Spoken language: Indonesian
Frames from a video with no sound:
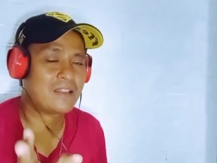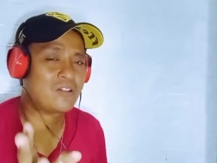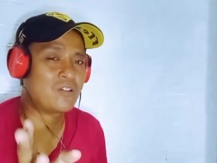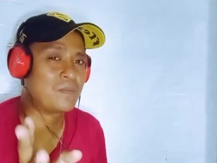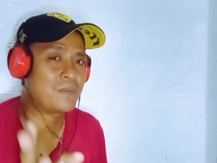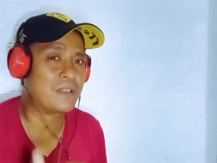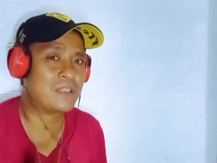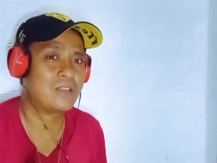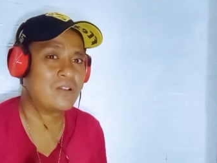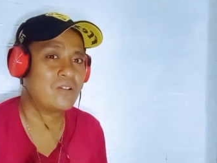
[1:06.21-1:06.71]
dan
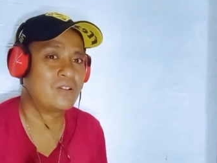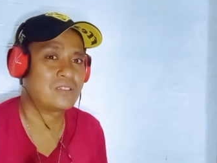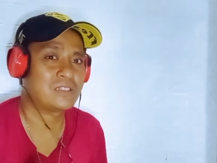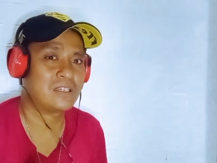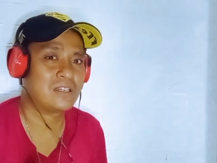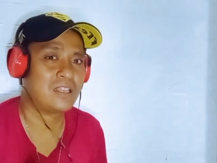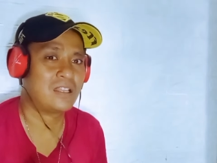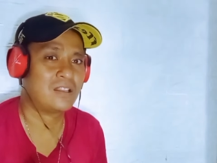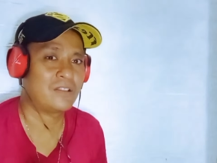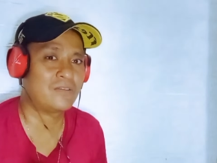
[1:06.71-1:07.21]
komennya
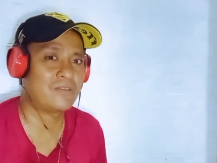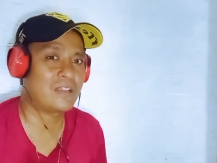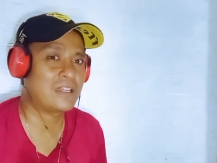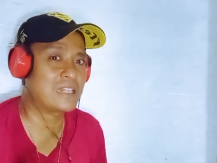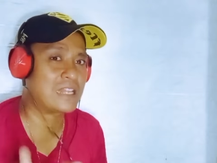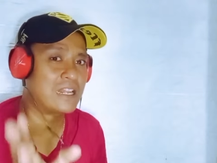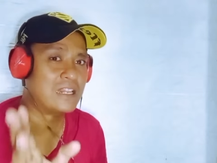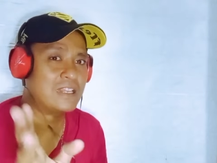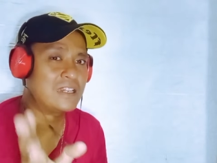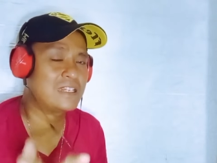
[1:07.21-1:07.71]
lonceng
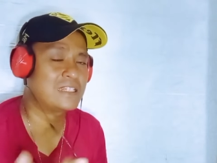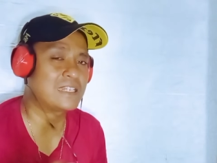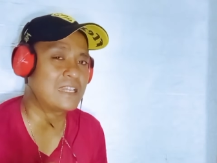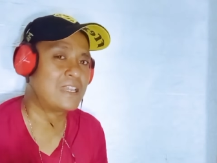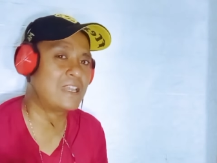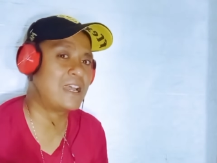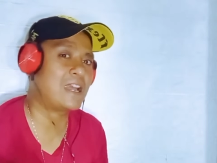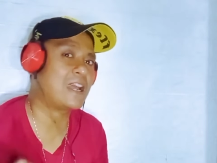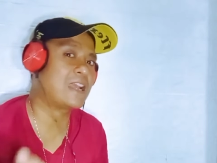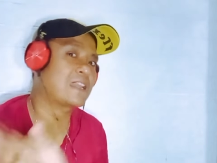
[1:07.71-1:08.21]
diaktifkan Kali ini
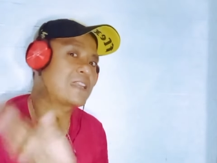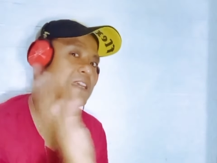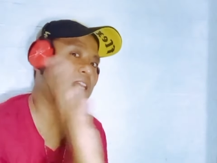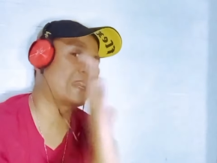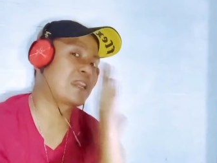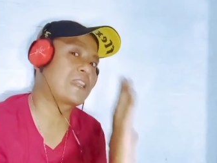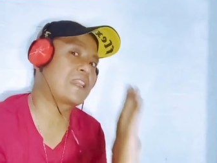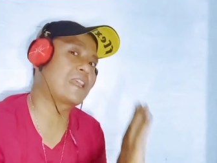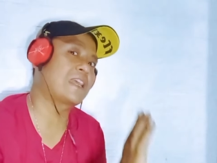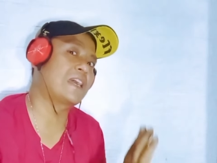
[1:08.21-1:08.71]
saya
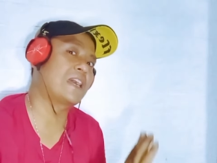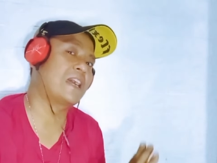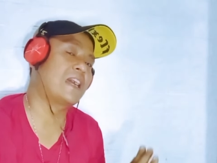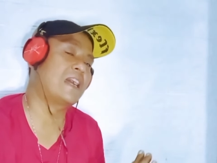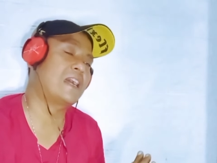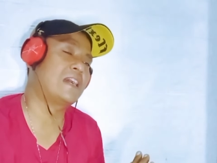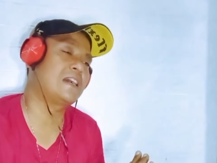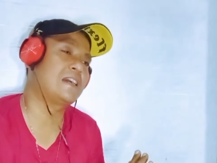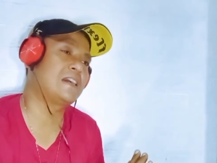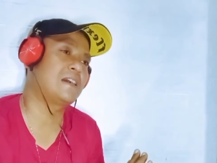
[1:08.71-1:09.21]
akan nggak
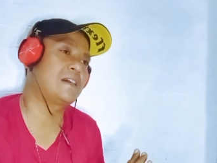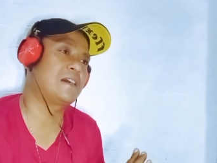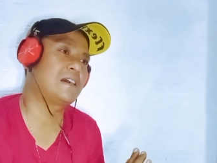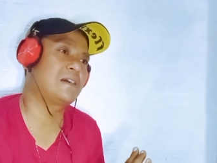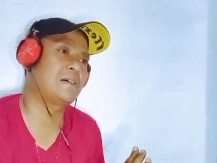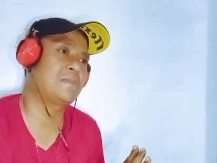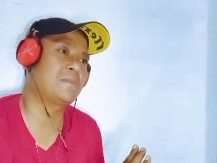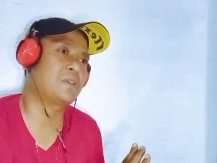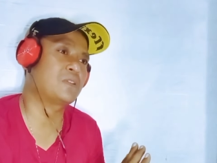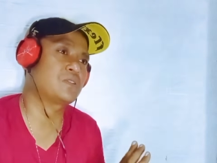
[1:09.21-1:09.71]

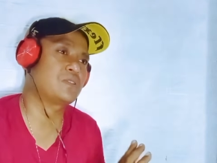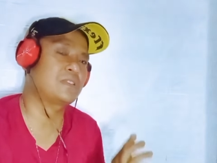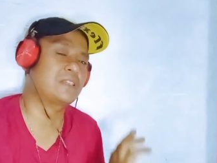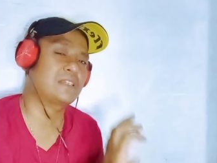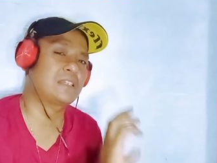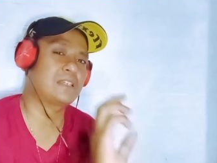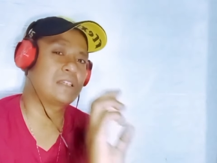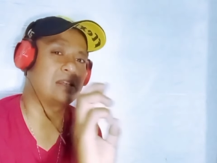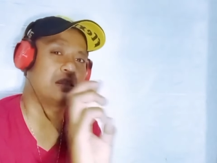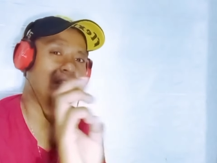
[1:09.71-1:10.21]
uh,
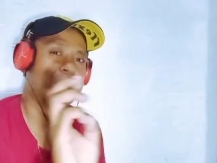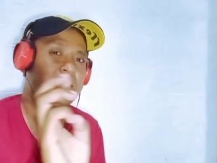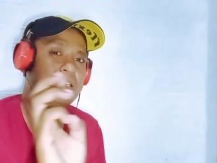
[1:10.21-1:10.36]
maksudnya